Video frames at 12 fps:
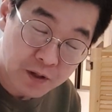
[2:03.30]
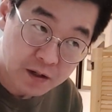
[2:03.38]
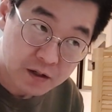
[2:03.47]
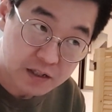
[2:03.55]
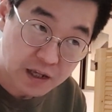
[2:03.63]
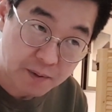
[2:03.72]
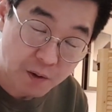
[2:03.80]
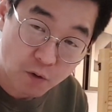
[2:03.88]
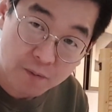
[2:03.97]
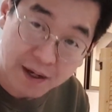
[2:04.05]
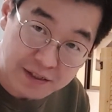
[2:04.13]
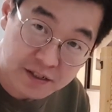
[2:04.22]
그 다음에 월
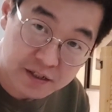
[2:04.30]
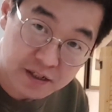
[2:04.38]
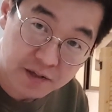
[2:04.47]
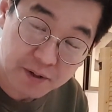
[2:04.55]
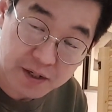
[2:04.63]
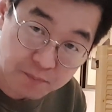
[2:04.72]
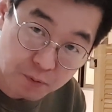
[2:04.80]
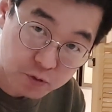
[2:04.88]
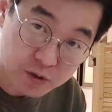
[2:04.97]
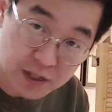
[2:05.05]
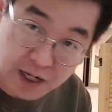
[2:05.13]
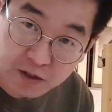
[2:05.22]
11,000원이면
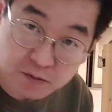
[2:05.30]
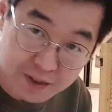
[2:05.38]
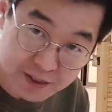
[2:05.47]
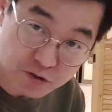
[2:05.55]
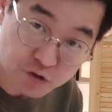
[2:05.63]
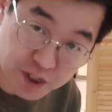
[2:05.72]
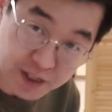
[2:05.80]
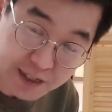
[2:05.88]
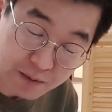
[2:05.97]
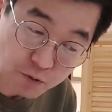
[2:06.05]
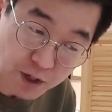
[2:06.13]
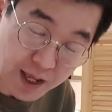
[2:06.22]
포토샵 라이트룸 다 쓸 수 있기
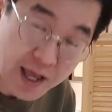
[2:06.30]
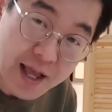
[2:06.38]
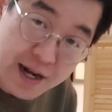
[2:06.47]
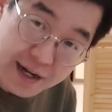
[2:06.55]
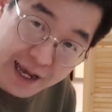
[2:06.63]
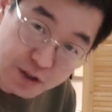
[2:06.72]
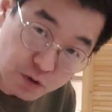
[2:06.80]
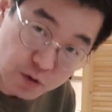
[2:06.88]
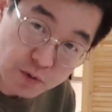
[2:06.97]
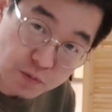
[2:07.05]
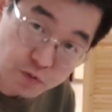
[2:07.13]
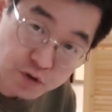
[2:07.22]
때문에
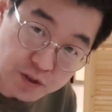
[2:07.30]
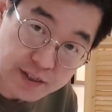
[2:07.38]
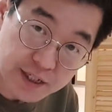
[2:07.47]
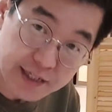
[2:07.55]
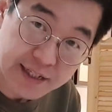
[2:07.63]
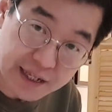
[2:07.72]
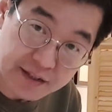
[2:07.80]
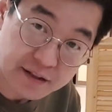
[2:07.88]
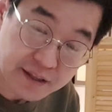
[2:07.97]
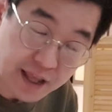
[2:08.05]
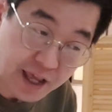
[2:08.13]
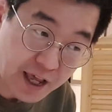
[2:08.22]
라이트룸은 무조건 쓰게 돼
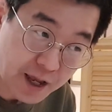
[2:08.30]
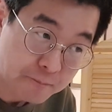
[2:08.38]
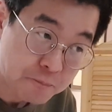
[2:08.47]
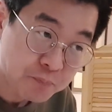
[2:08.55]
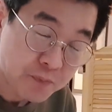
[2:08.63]
있는데